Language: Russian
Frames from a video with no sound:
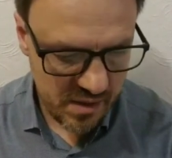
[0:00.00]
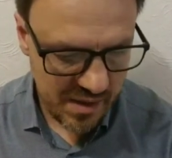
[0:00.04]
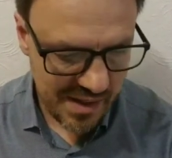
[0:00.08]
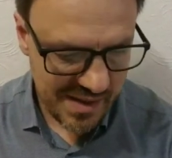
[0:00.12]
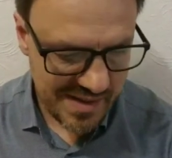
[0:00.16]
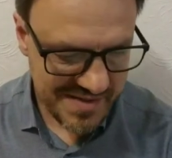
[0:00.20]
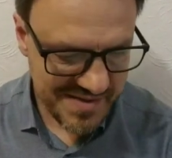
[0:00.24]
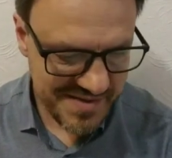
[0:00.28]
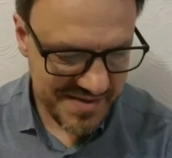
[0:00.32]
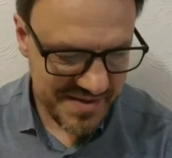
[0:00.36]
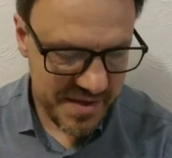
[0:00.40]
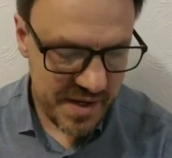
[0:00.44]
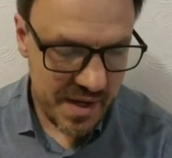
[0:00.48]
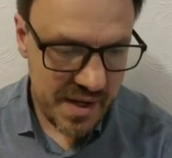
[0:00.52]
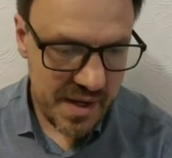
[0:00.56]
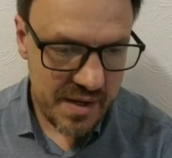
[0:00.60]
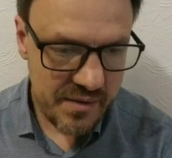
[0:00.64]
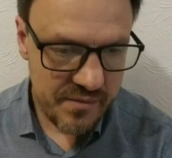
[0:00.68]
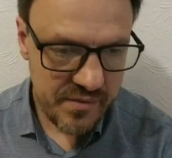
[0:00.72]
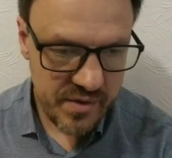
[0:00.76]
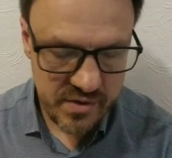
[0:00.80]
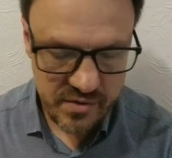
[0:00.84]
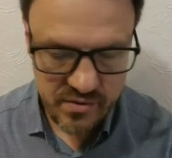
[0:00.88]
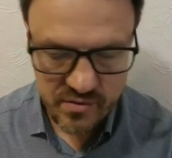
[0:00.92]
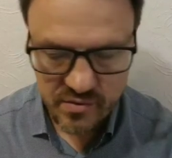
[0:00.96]

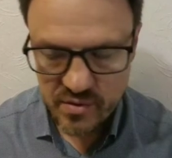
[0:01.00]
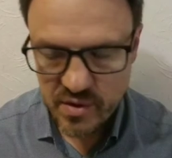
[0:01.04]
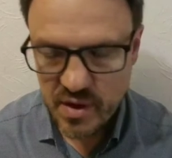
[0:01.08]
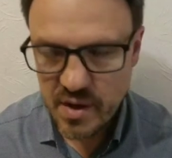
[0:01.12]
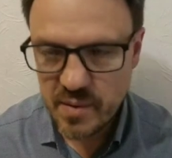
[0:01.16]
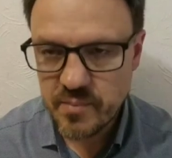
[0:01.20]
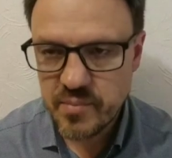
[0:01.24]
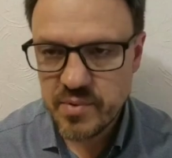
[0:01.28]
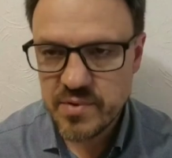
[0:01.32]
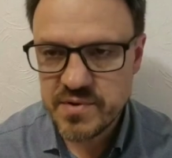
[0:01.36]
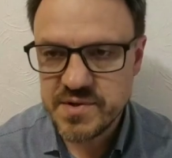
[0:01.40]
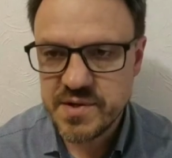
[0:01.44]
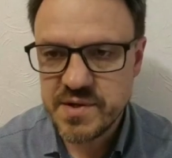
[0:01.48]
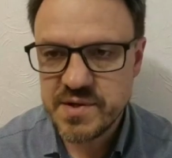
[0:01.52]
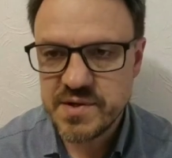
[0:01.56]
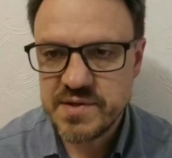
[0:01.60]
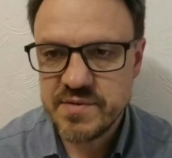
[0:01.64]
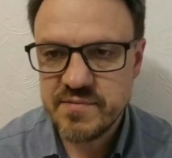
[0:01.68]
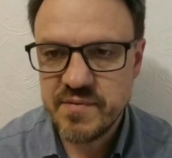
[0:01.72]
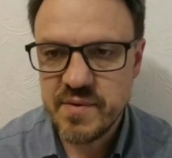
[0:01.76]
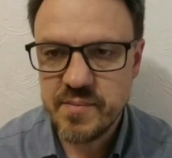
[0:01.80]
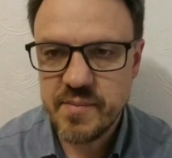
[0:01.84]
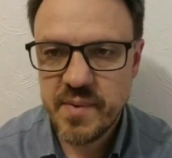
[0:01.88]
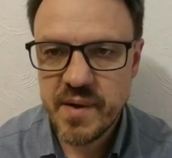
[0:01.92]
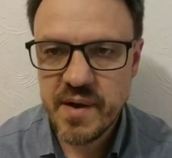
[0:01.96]
отстаиванию
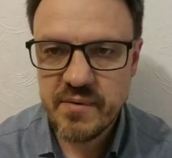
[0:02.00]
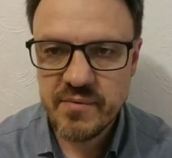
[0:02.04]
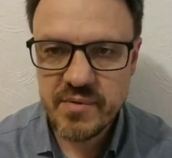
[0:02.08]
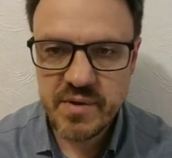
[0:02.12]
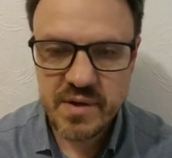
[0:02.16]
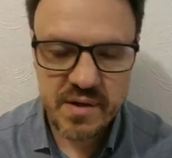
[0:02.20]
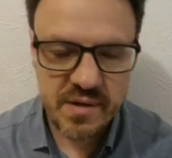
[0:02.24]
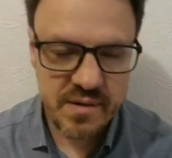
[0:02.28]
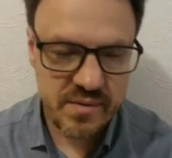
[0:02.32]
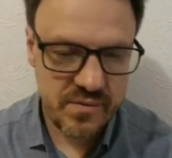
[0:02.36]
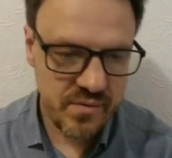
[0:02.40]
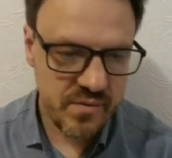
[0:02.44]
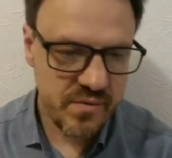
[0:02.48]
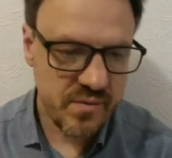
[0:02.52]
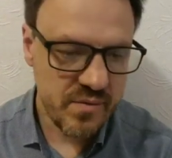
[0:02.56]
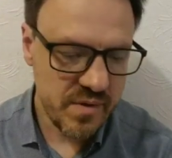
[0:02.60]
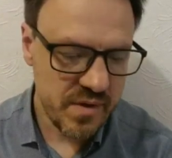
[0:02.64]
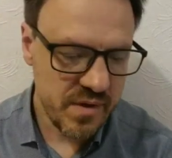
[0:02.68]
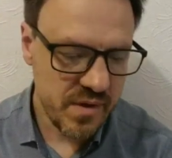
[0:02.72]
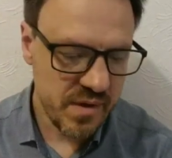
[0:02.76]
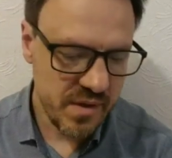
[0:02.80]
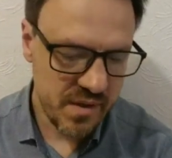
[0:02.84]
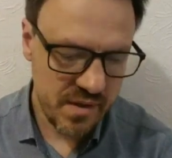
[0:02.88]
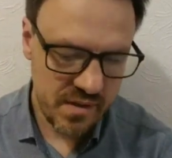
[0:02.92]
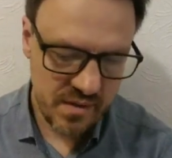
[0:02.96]
апостольства Павла, ну
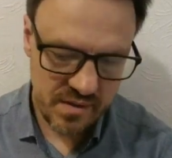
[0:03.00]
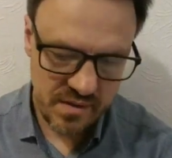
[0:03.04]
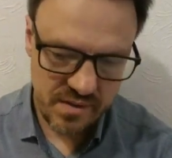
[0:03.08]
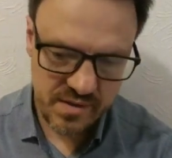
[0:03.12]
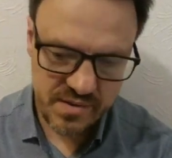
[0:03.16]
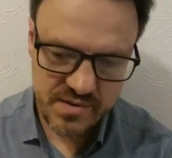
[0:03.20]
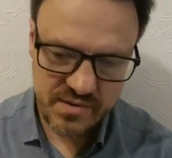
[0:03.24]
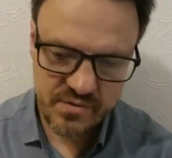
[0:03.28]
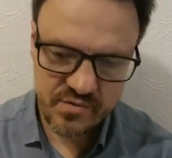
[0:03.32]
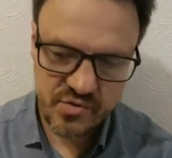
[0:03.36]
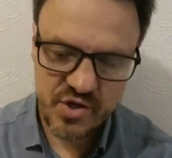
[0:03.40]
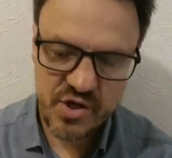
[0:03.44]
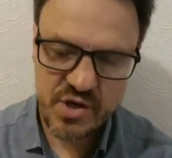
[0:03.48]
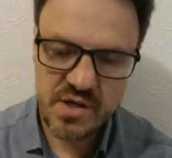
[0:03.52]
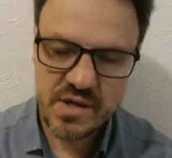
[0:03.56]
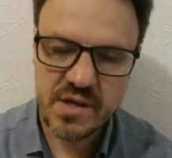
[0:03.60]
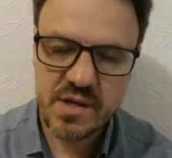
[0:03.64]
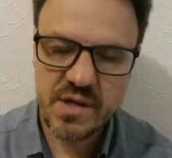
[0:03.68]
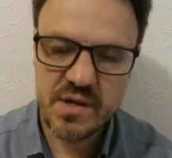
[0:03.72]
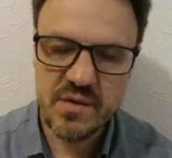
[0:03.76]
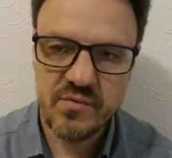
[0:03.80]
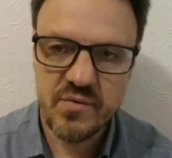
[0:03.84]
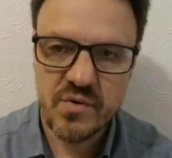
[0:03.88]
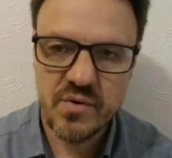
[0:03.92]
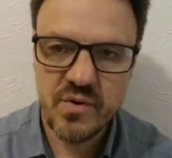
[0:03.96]
и
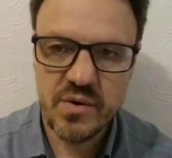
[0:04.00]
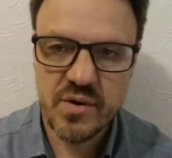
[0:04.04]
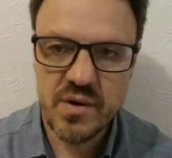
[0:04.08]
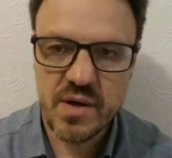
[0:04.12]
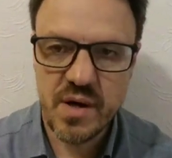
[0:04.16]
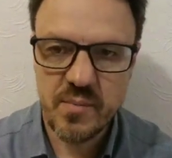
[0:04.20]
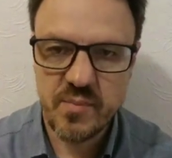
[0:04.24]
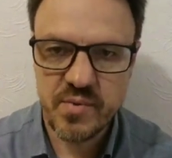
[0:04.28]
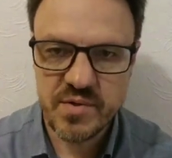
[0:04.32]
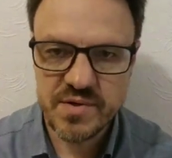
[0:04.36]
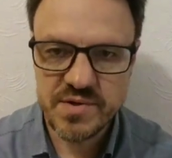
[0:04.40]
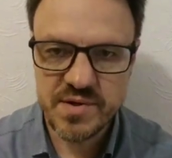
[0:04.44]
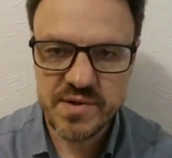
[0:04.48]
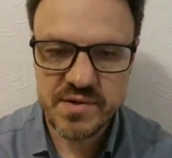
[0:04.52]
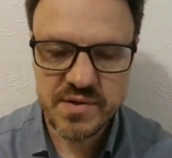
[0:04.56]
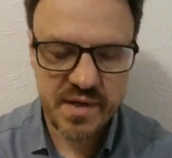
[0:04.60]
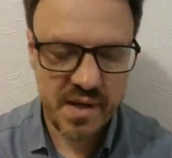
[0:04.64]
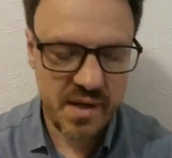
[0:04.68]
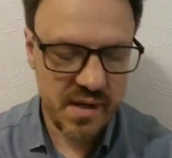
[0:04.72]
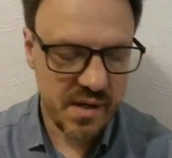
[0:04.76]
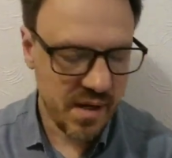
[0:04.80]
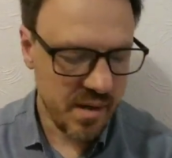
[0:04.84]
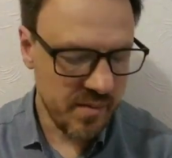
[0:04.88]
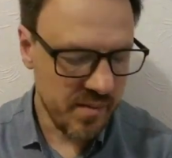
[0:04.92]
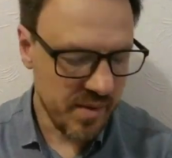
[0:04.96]
служению его
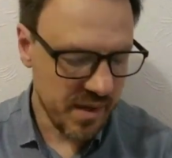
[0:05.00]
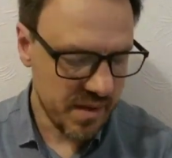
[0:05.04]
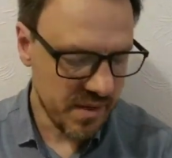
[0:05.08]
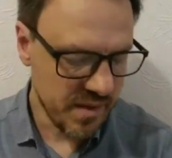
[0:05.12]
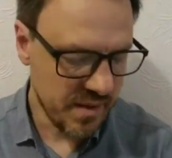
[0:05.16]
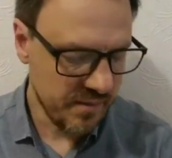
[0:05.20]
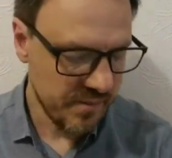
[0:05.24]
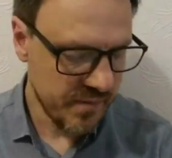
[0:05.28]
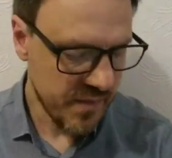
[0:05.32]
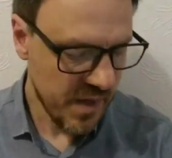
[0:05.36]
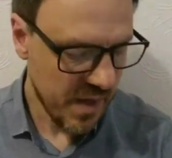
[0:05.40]
апостольской команды.